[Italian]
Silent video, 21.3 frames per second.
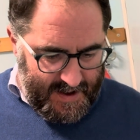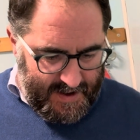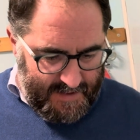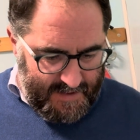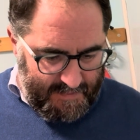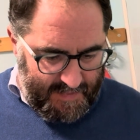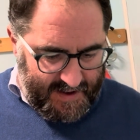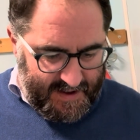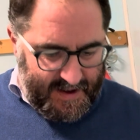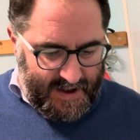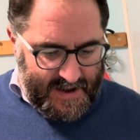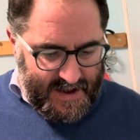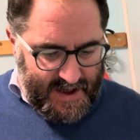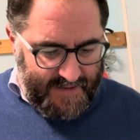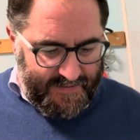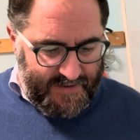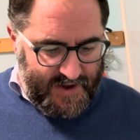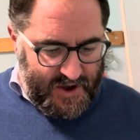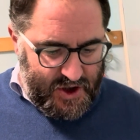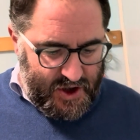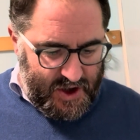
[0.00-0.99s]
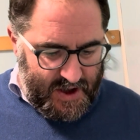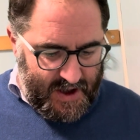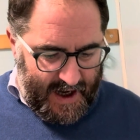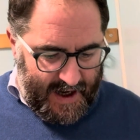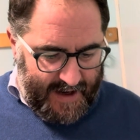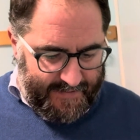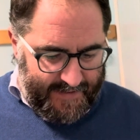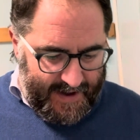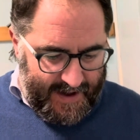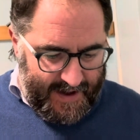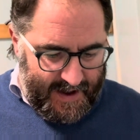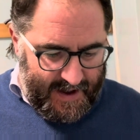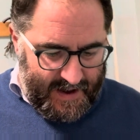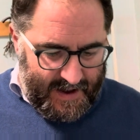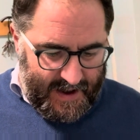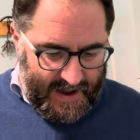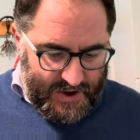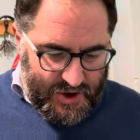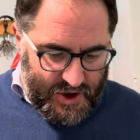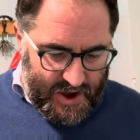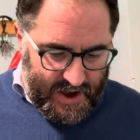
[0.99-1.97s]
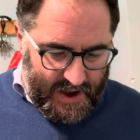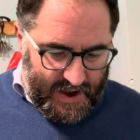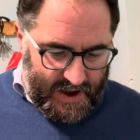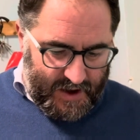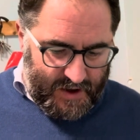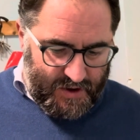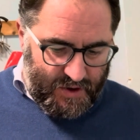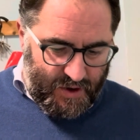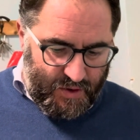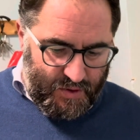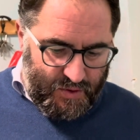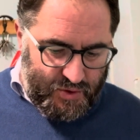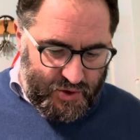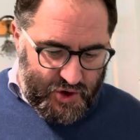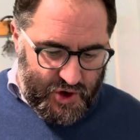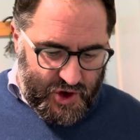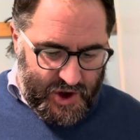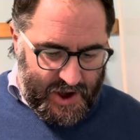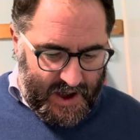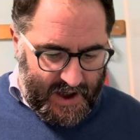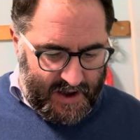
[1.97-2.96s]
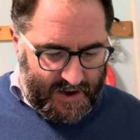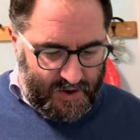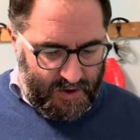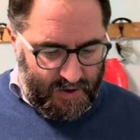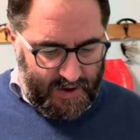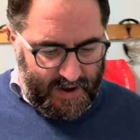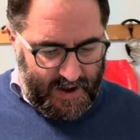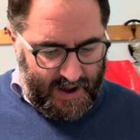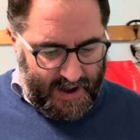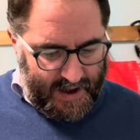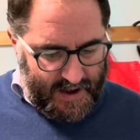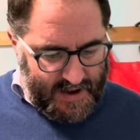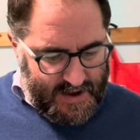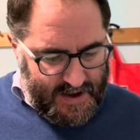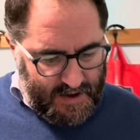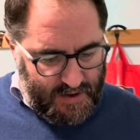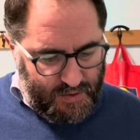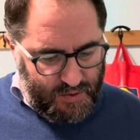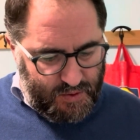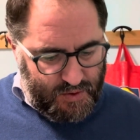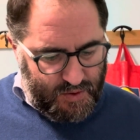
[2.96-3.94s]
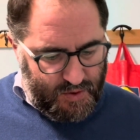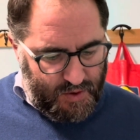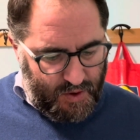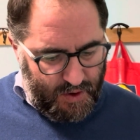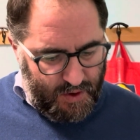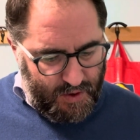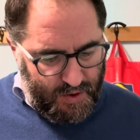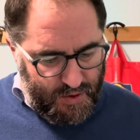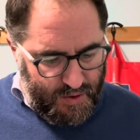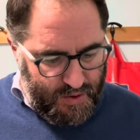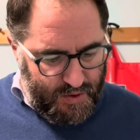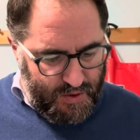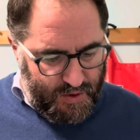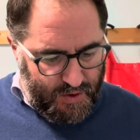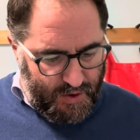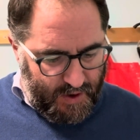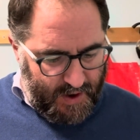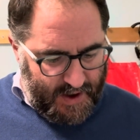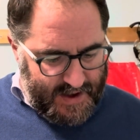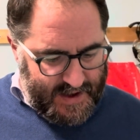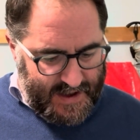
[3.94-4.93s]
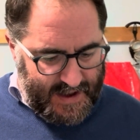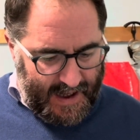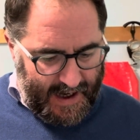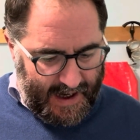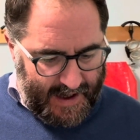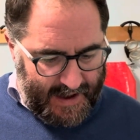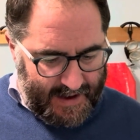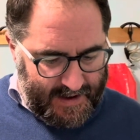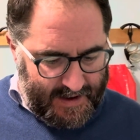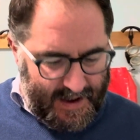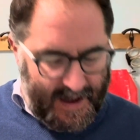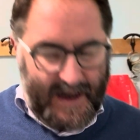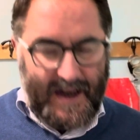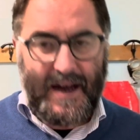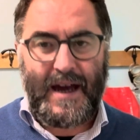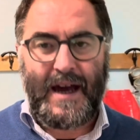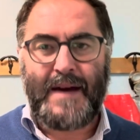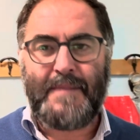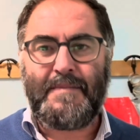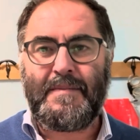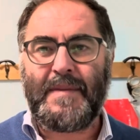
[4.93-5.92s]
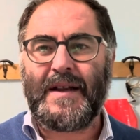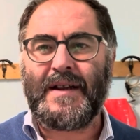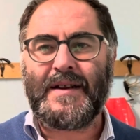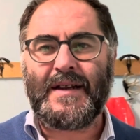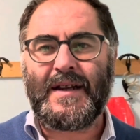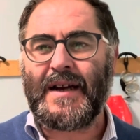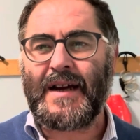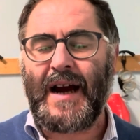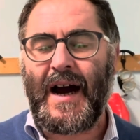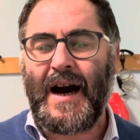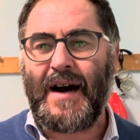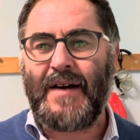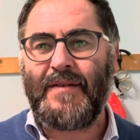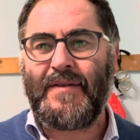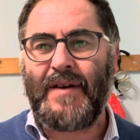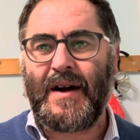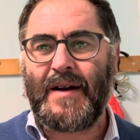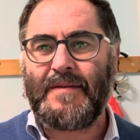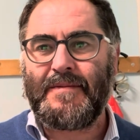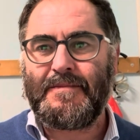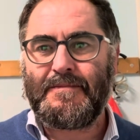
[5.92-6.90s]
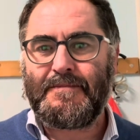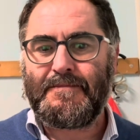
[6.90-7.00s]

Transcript: Mentre si avvicinava a Gerico, un cieco era seduto lungo la strada e mendicava.